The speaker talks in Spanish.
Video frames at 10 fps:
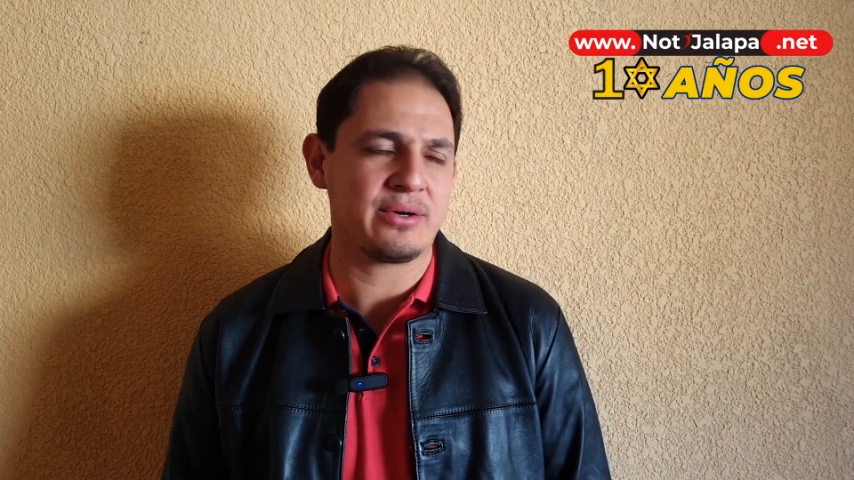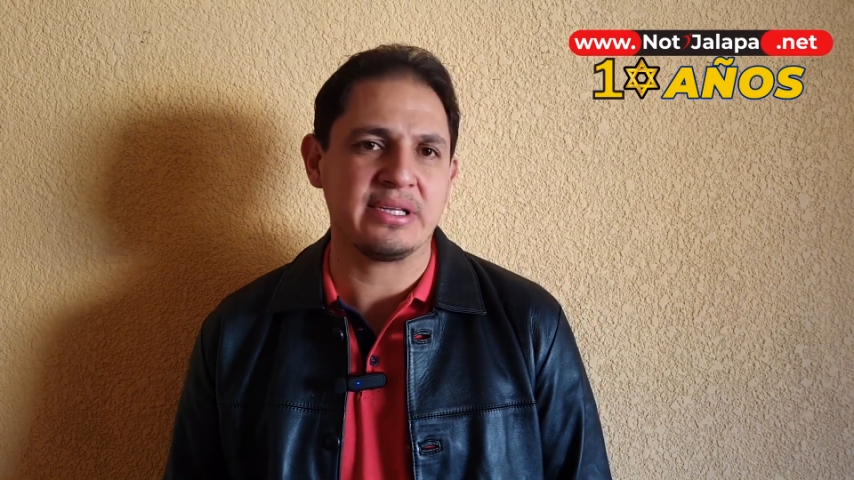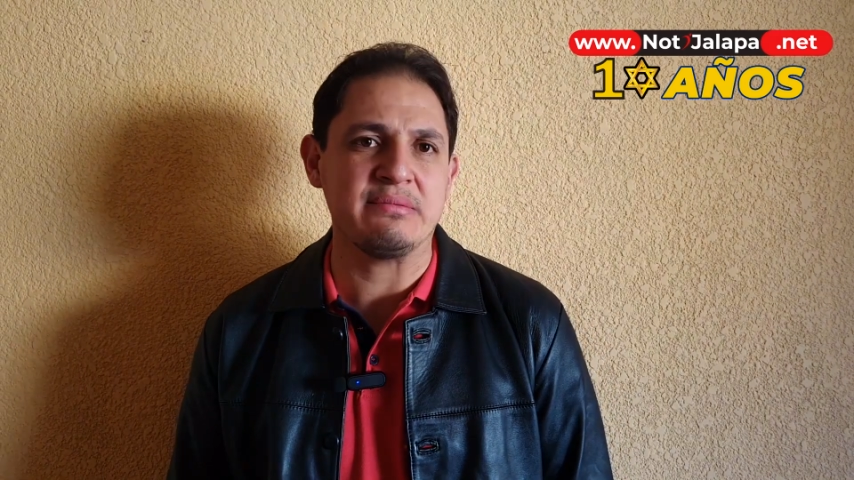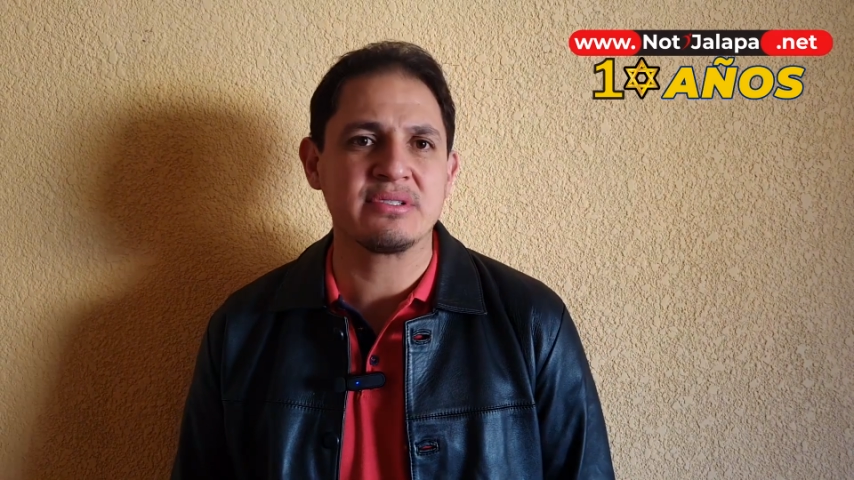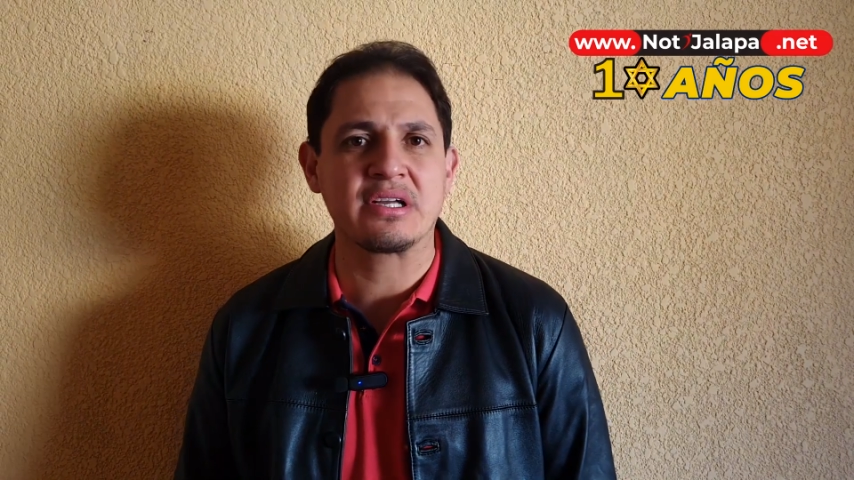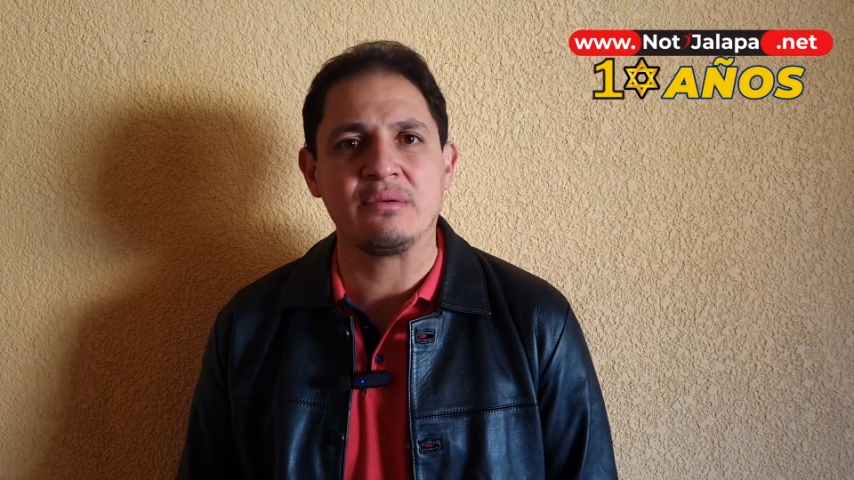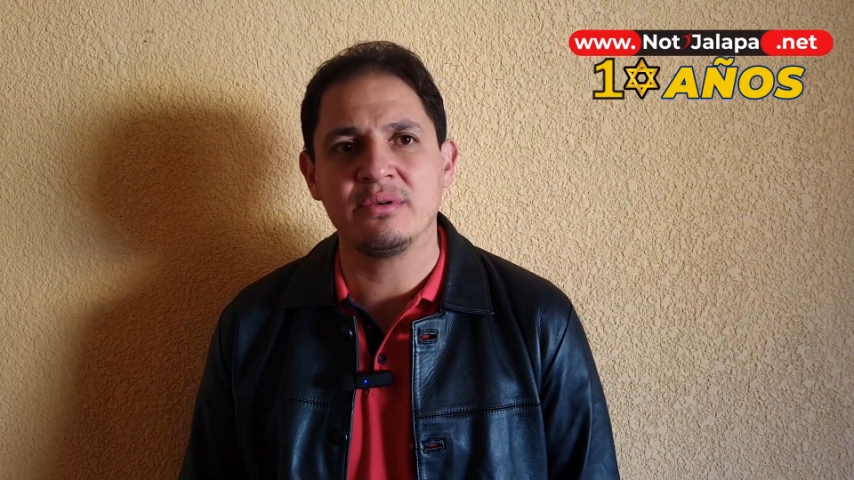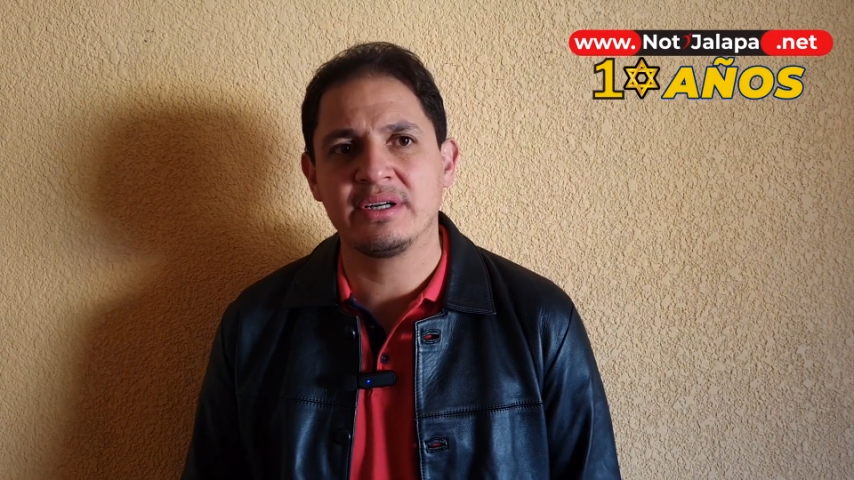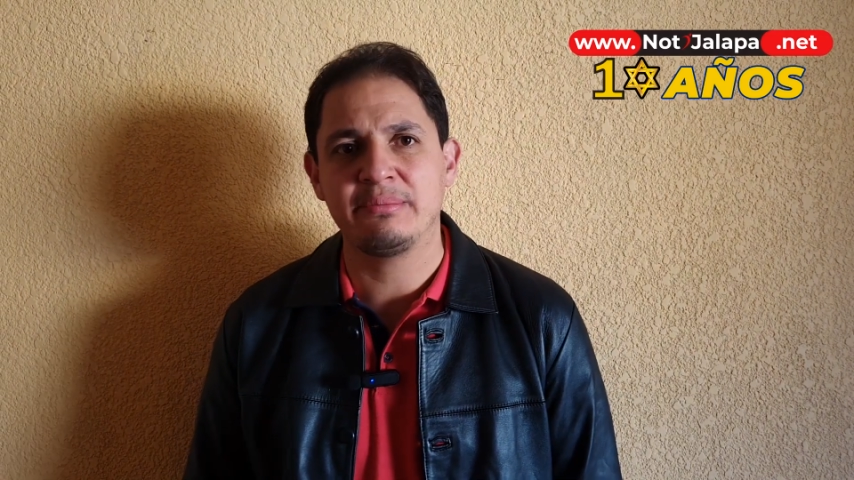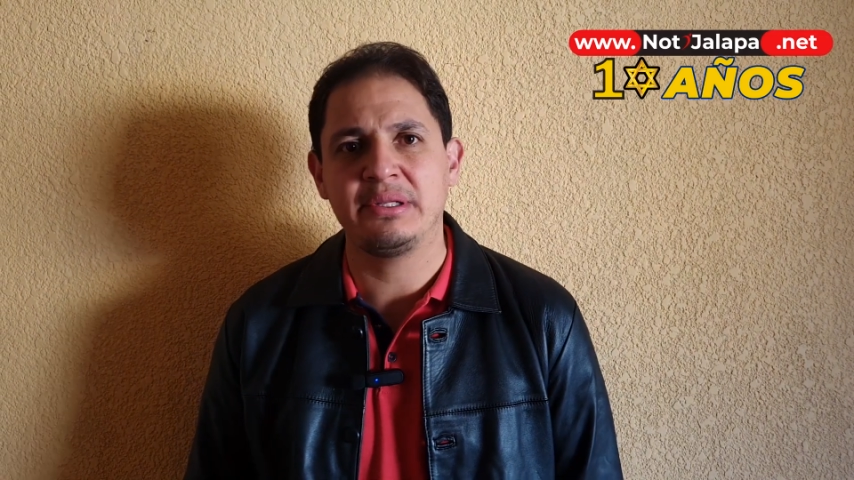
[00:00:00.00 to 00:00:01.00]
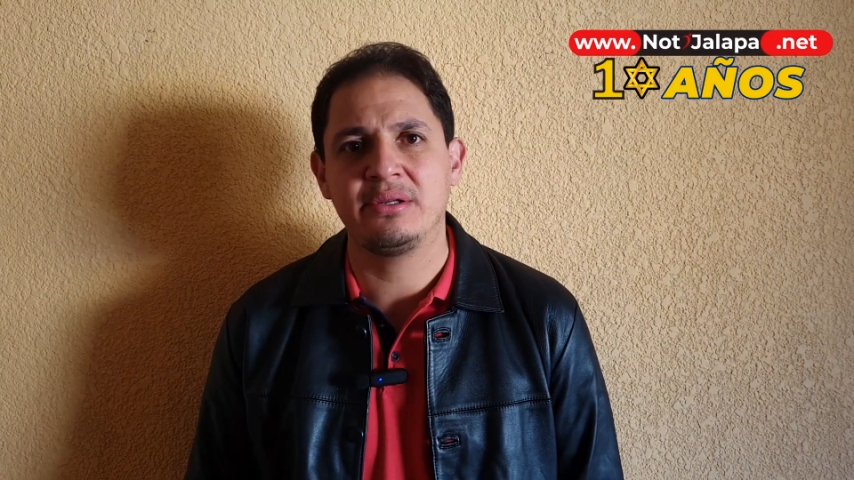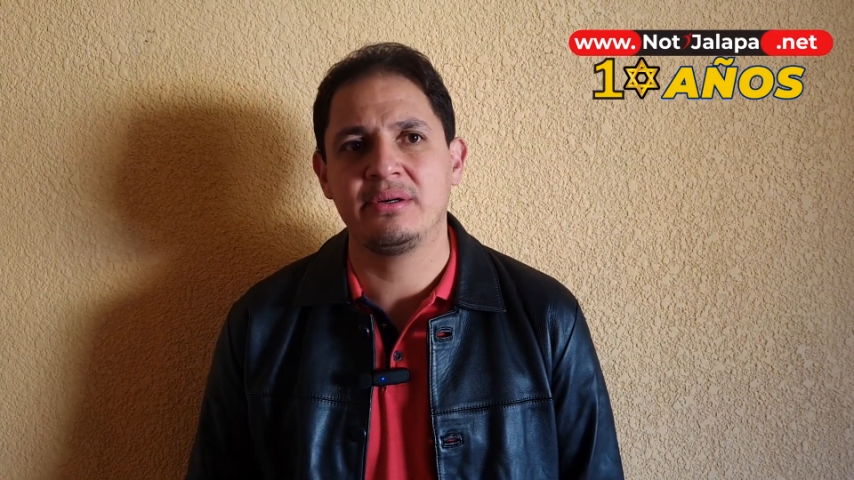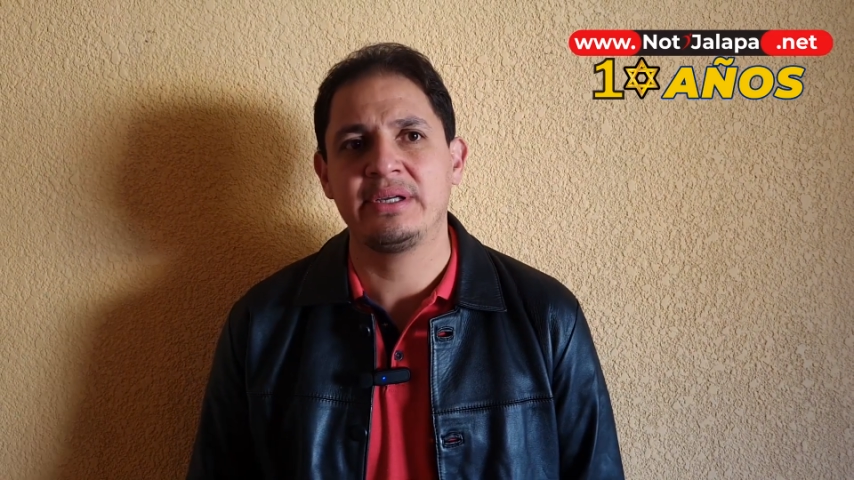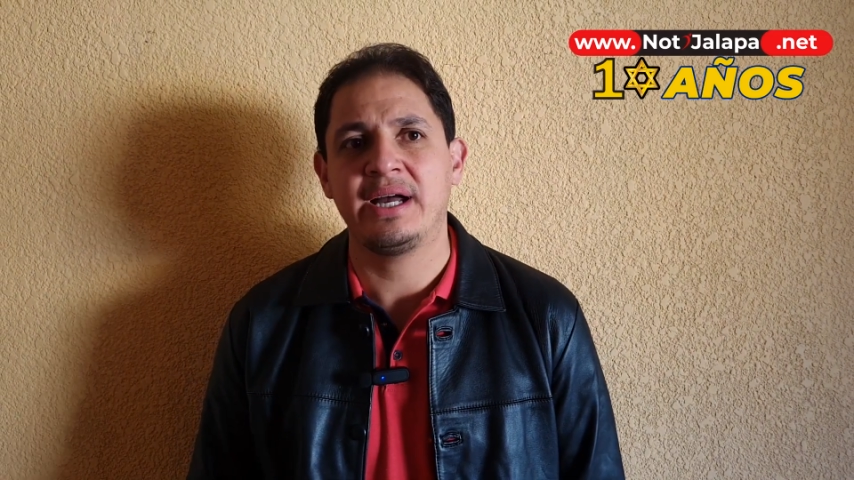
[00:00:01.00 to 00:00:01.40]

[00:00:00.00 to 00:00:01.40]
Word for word: recordemos que, como lo repito,